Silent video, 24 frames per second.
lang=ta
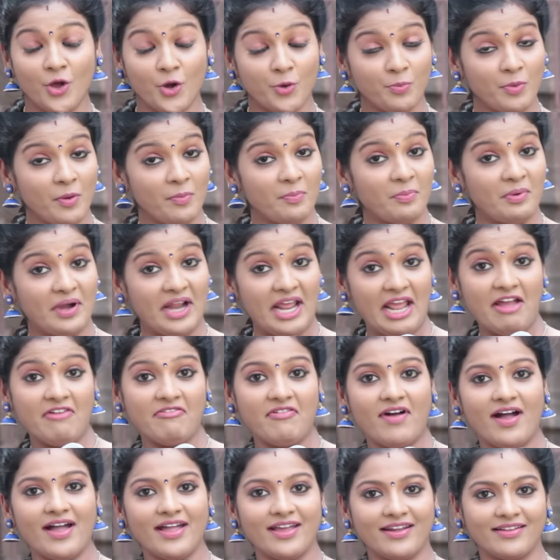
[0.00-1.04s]
ரொம்ப
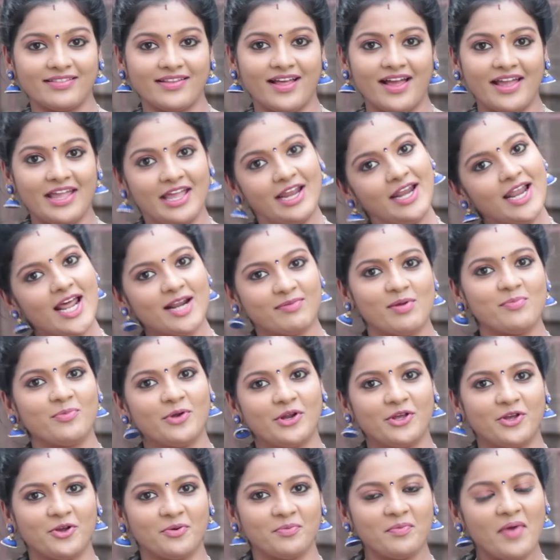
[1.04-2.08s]
பிரேவாக இருந்தால் எல்லாருக்குமே
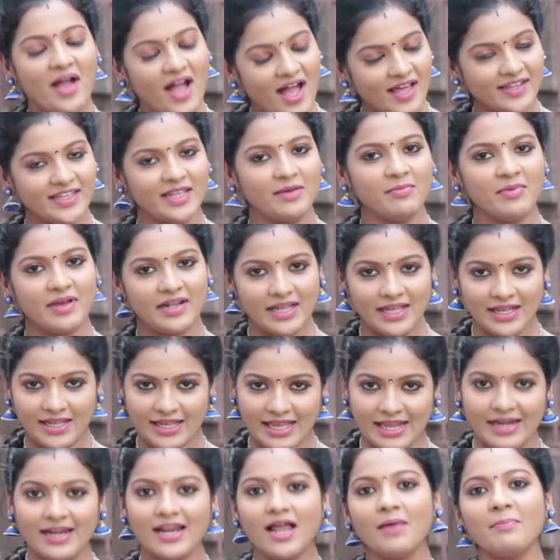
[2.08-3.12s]
பிடிக்கும் அதே மாதிரி
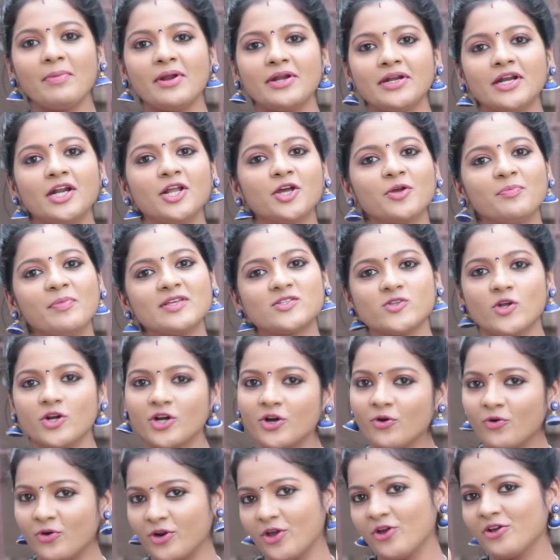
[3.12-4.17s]
எல்லா பெண்களுக்குமே
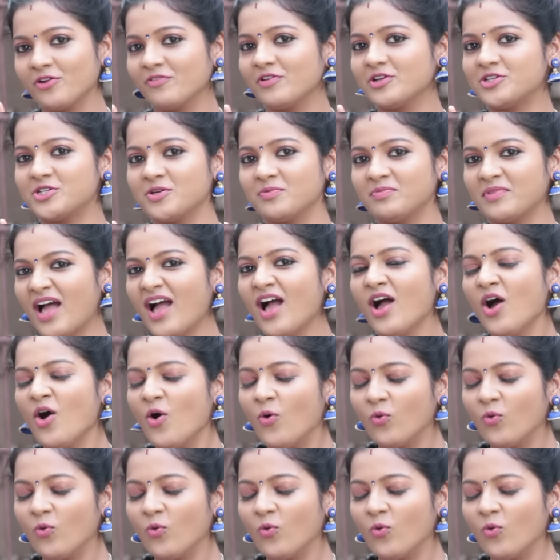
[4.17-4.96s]
சொல்கிற ஒரே ஒரு விஷயம்னா